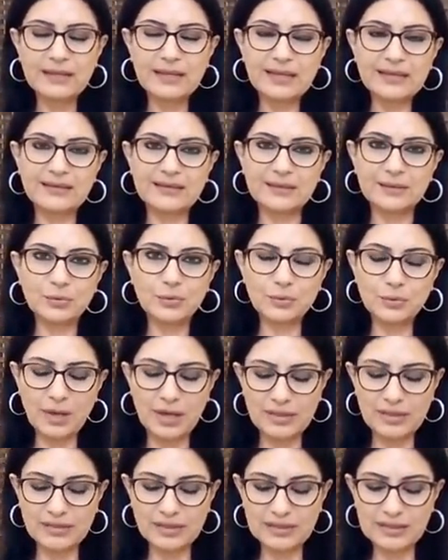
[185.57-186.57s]
لكن
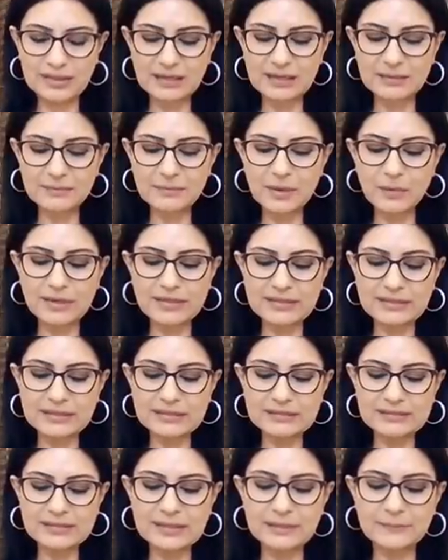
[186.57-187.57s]
كونوا حذرين
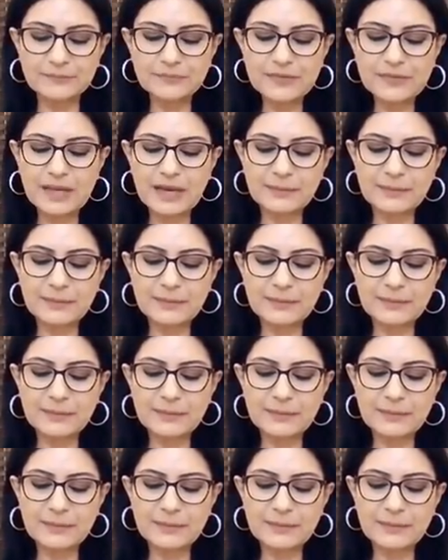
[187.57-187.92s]
مواليد